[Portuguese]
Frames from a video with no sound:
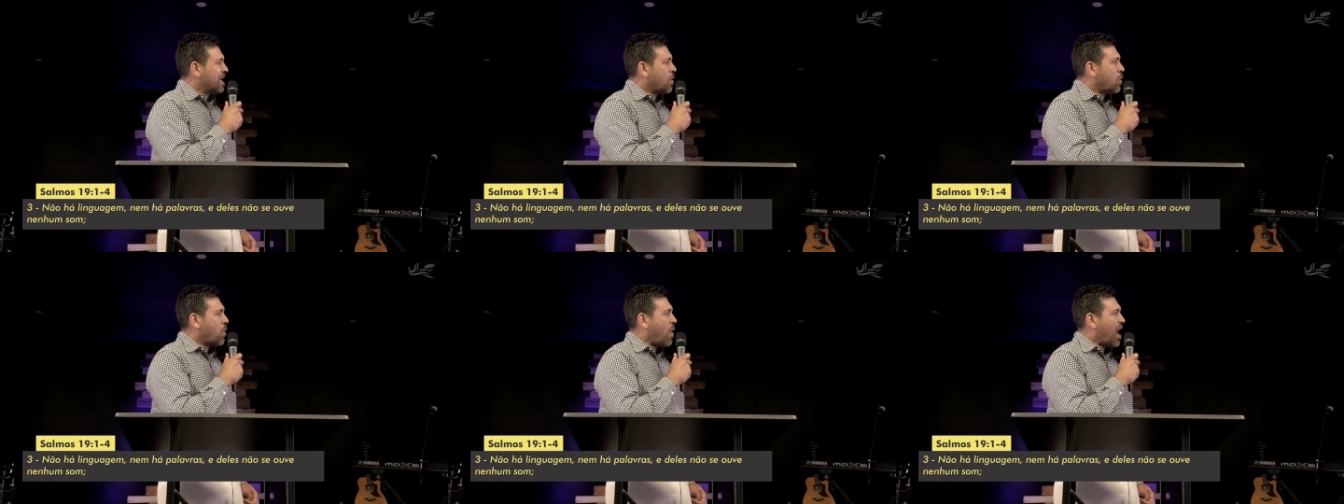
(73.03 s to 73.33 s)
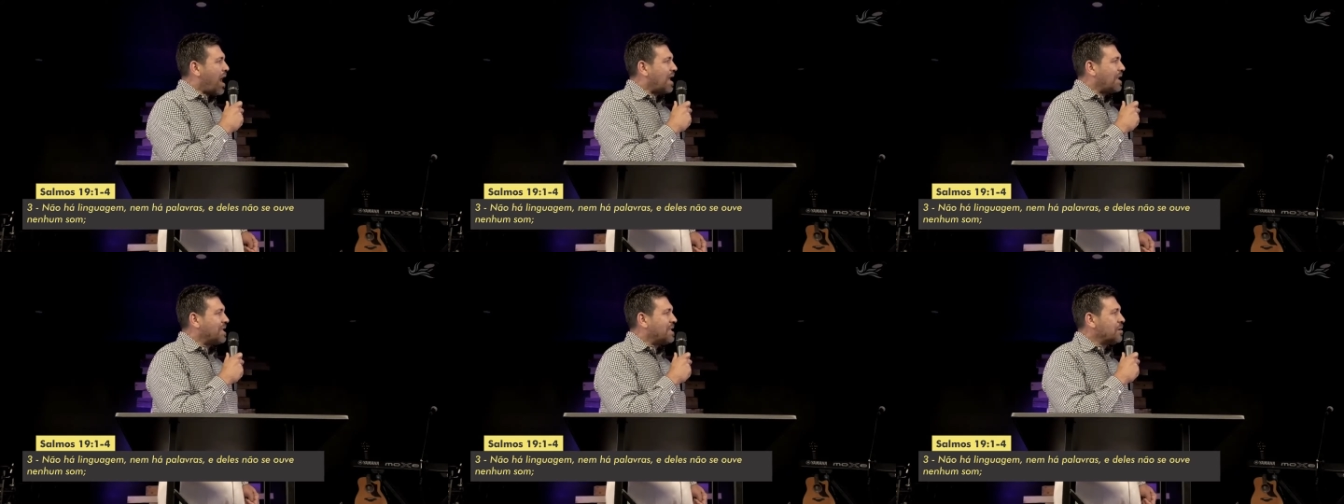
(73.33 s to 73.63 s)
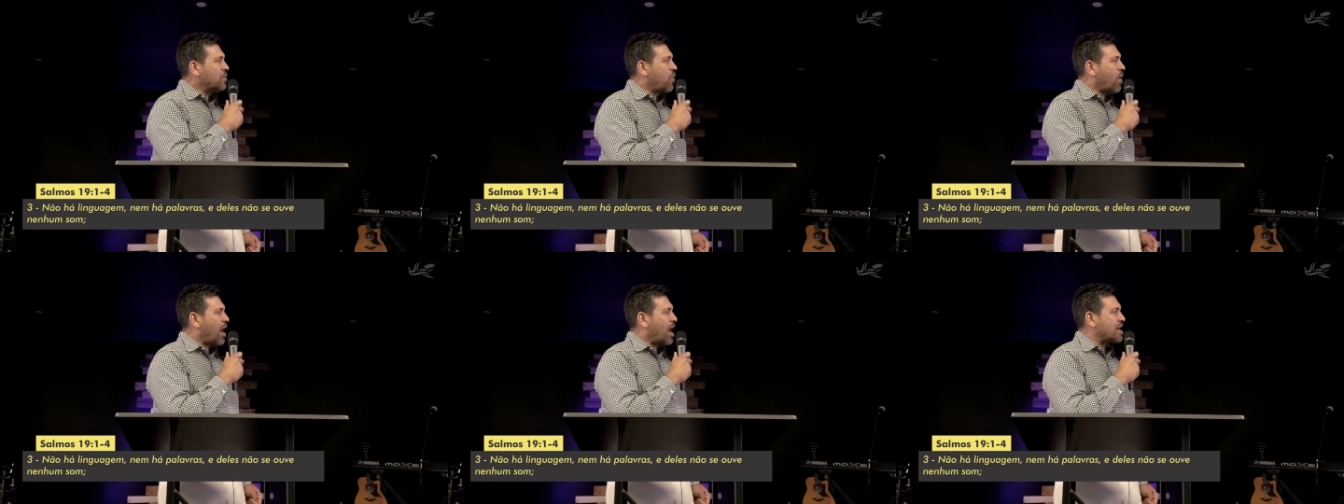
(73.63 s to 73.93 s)
Não há
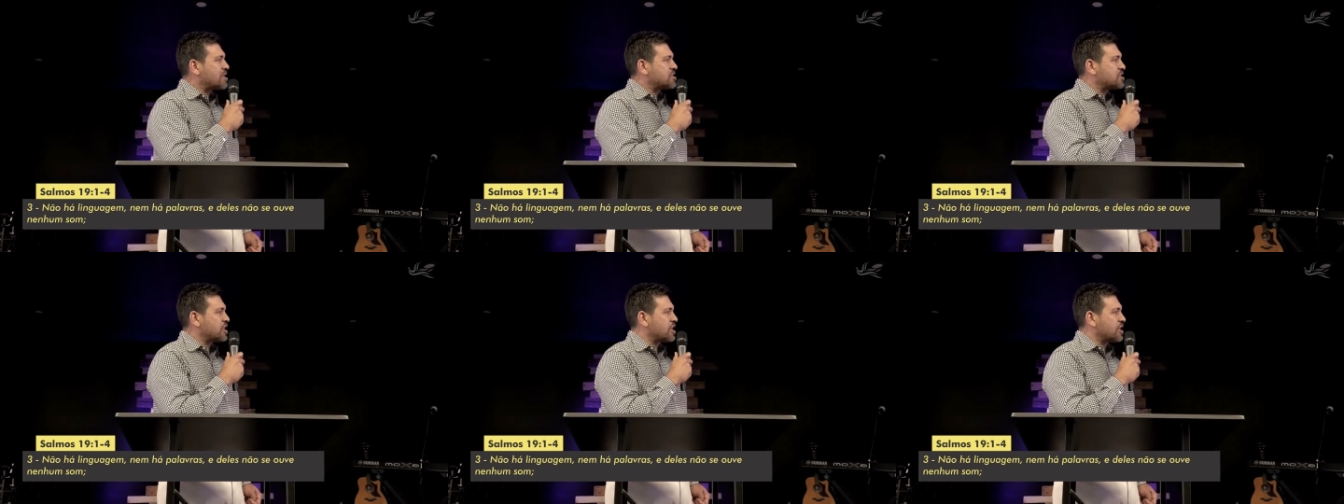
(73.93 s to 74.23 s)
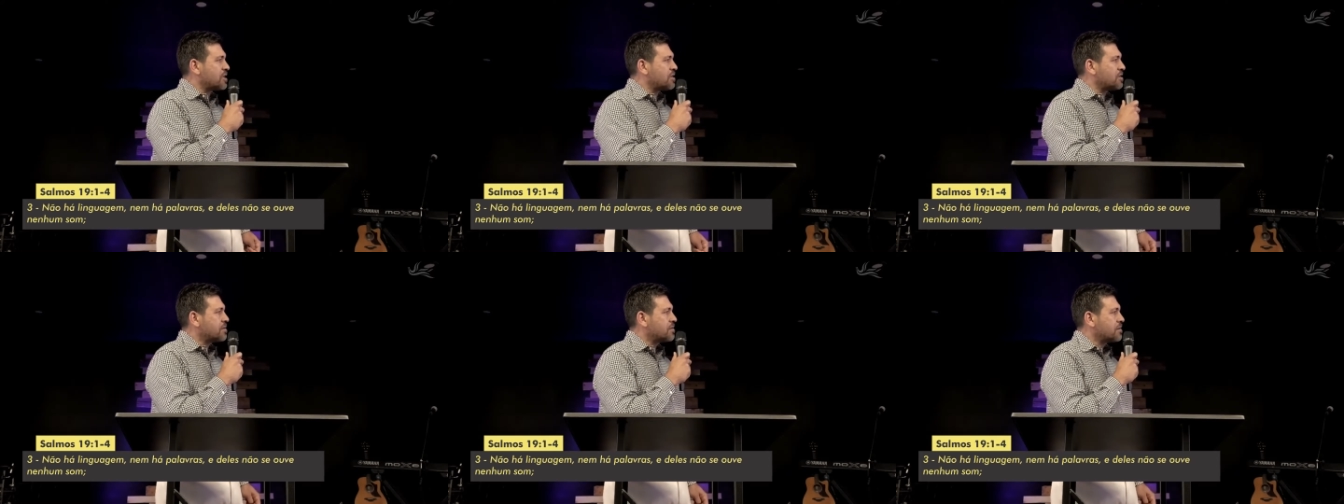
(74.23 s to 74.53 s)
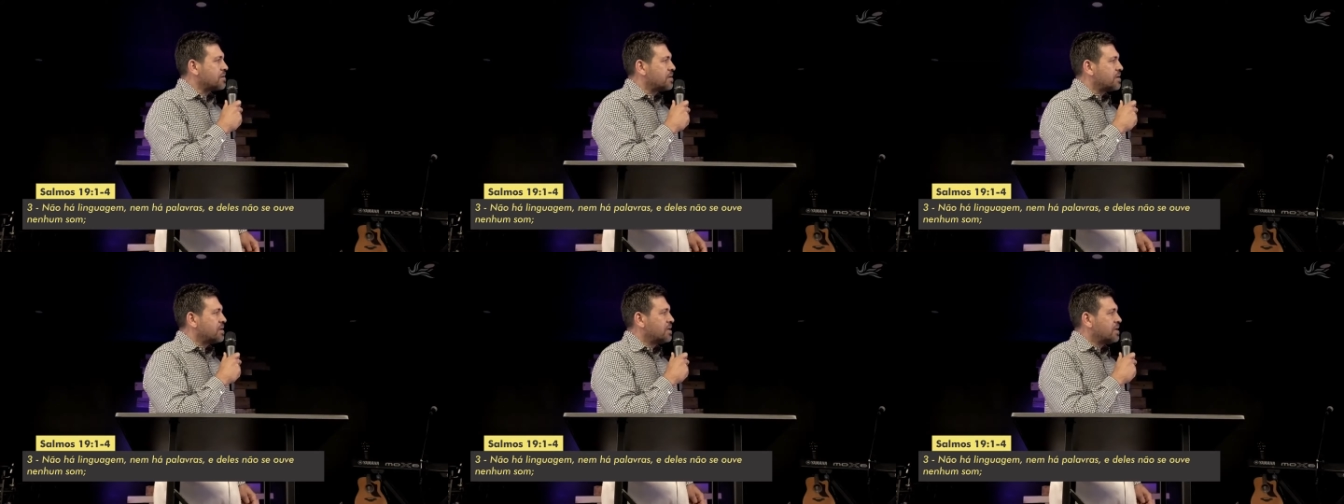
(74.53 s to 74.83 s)
linguagem,
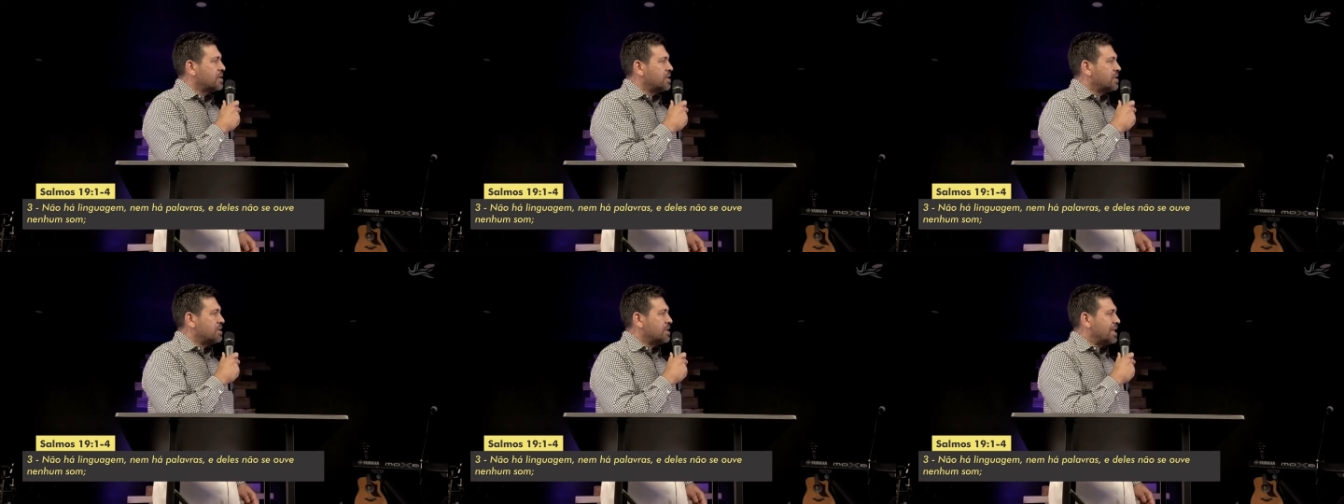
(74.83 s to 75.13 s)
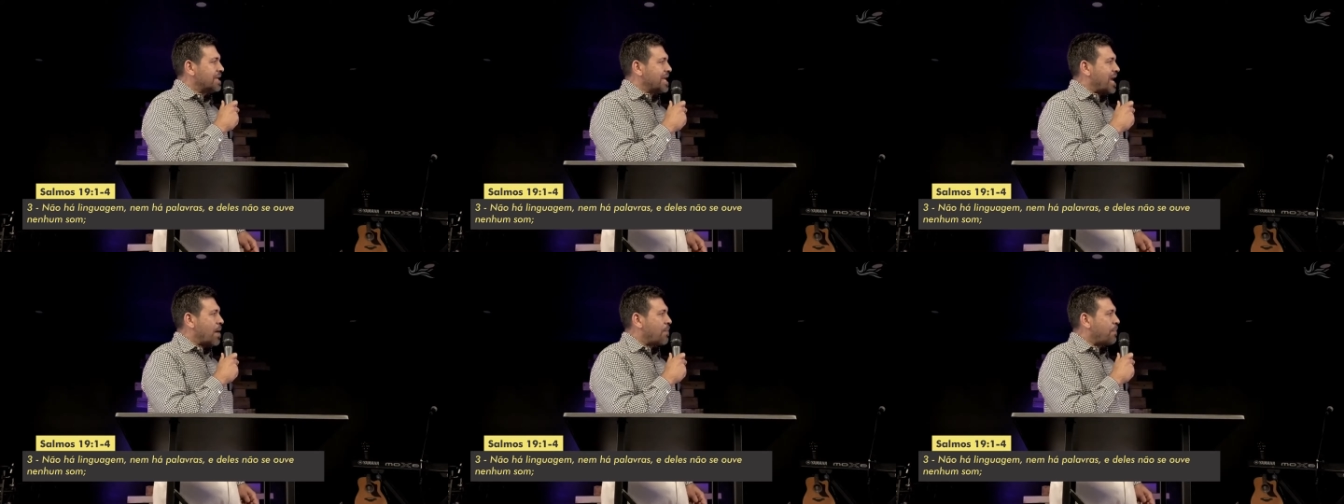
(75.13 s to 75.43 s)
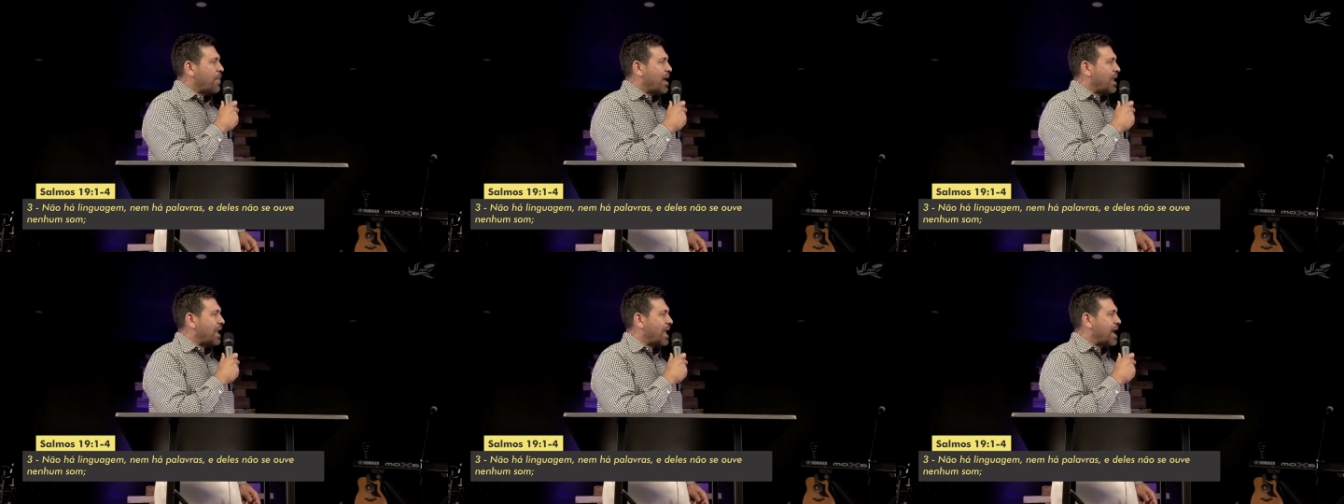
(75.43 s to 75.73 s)
nem
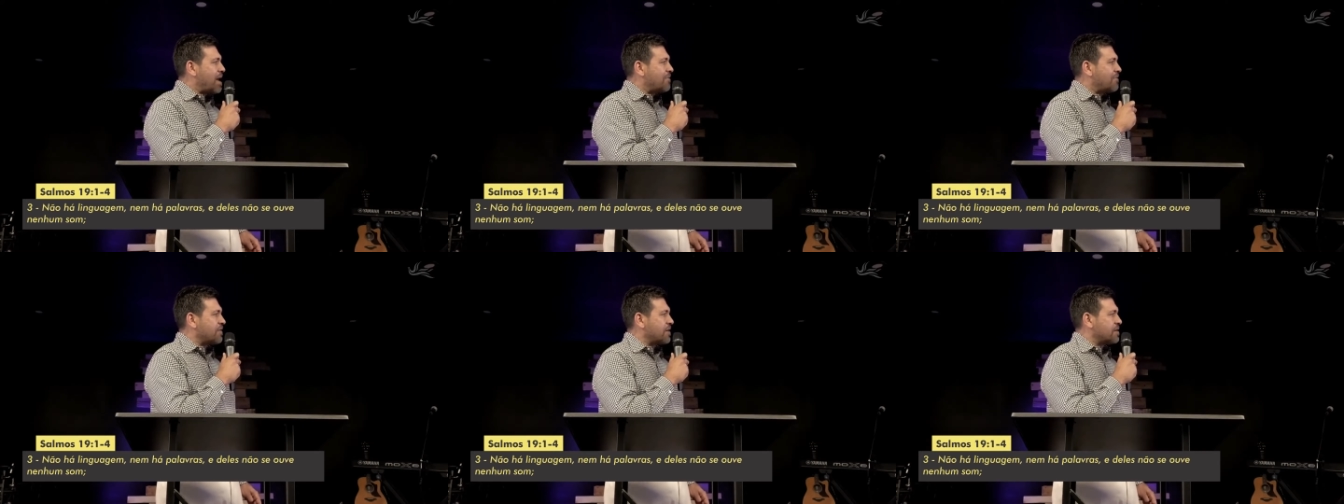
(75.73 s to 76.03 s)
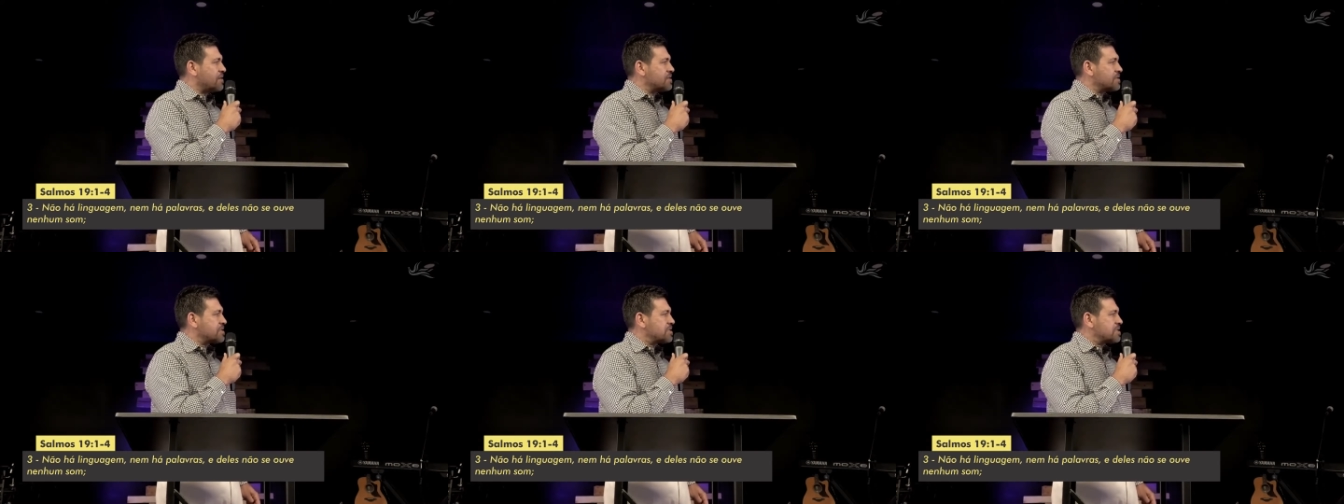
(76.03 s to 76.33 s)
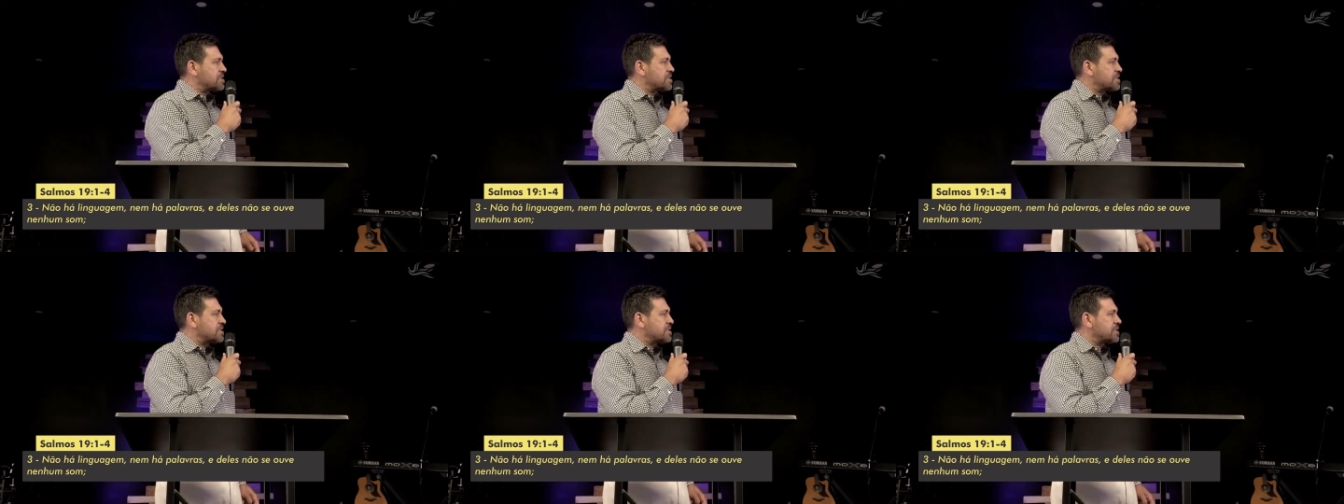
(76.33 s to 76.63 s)
há
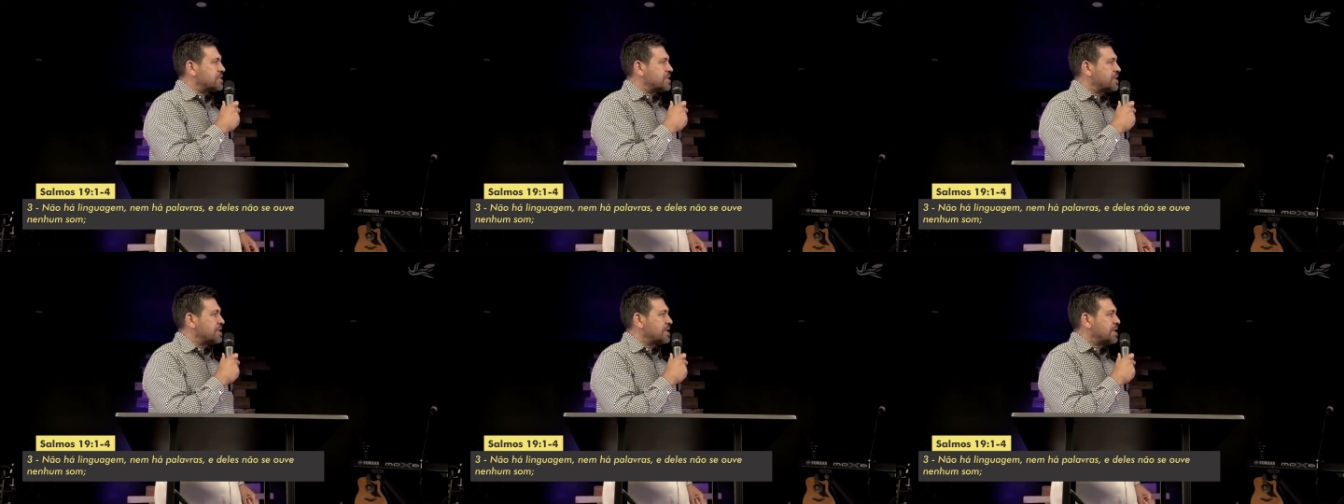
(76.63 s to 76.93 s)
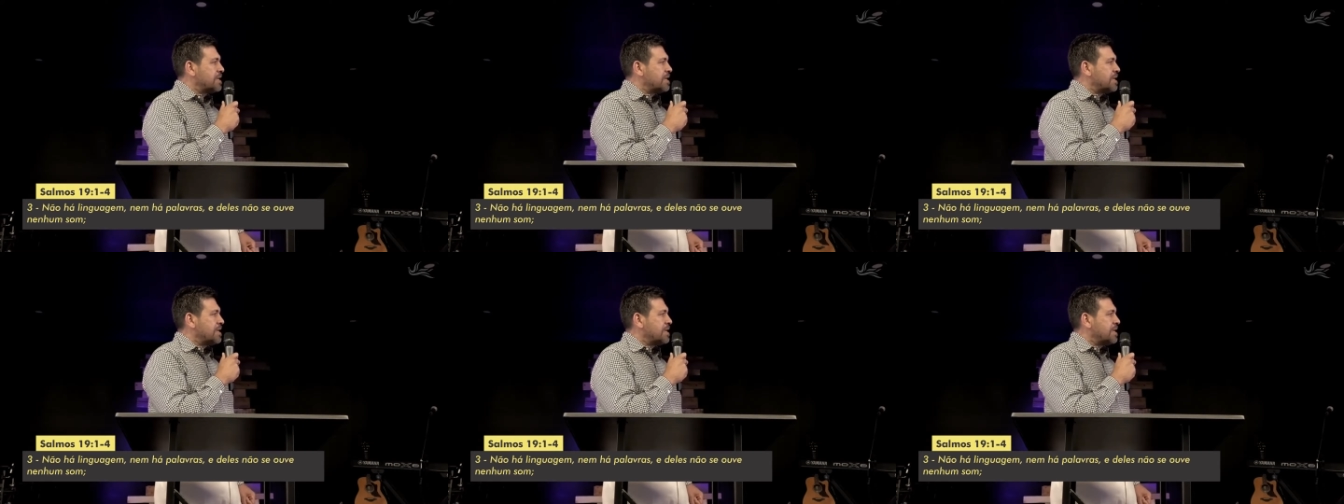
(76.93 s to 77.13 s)
palavras,